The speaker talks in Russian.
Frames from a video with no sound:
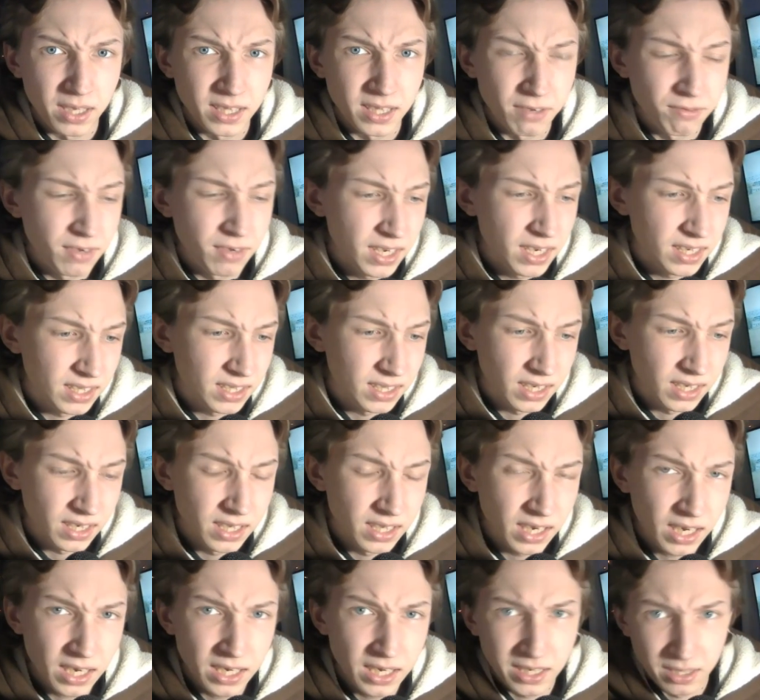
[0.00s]
навесы и так
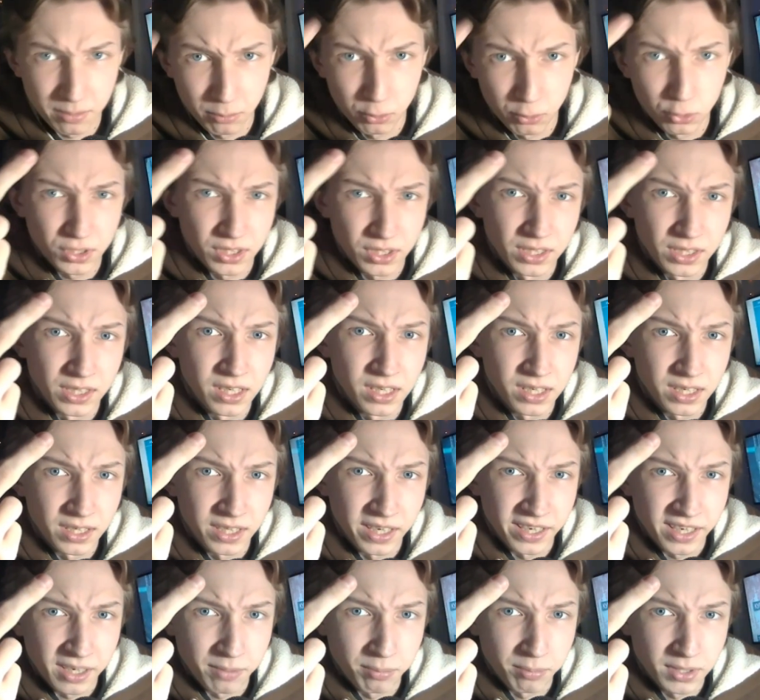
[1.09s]
далее, просто идите
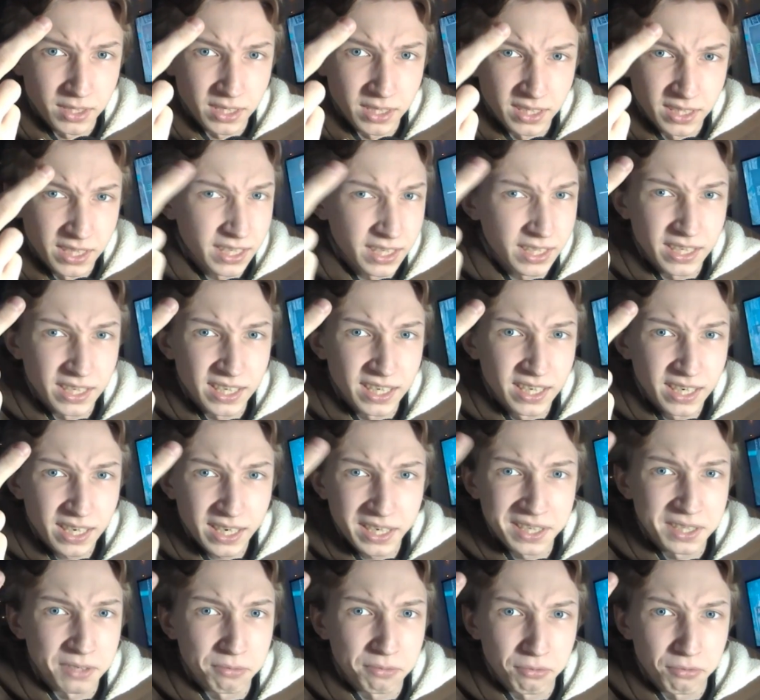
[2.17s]
нахер, пацаны, это игра,
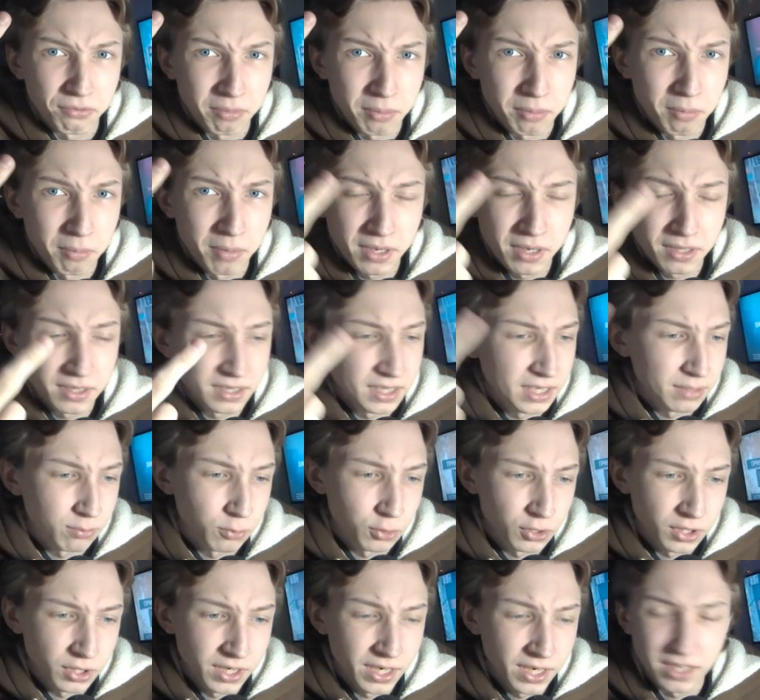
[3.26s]
это FIFA Mobile, здесь
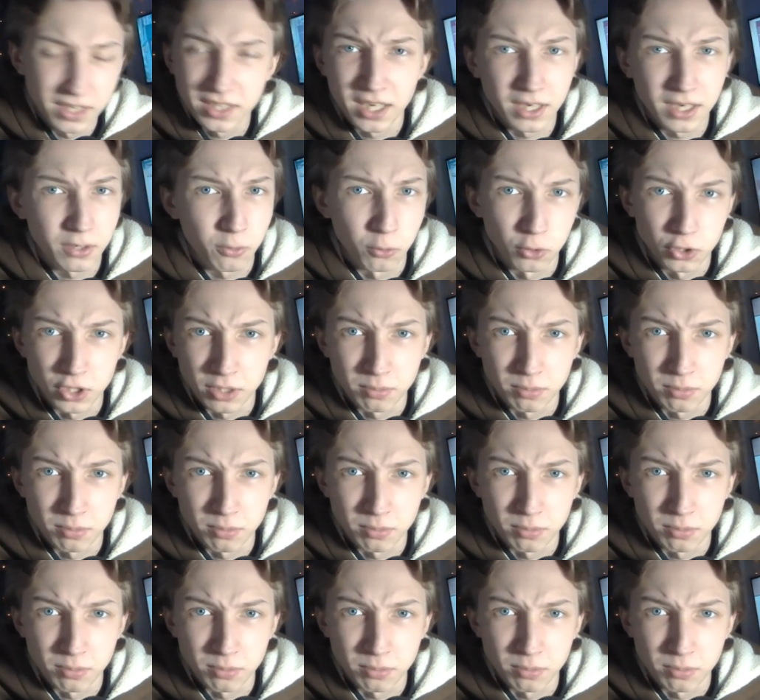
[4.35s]
можно играть как хочешь